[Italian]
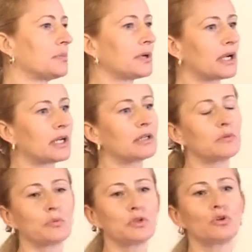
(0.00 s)
perché nel
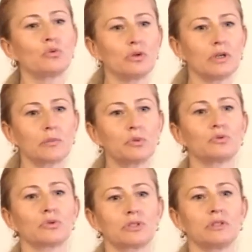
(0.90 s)
momento in cui
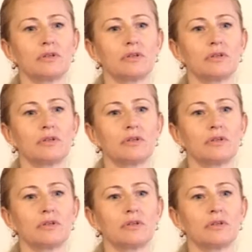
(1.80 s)
appunto si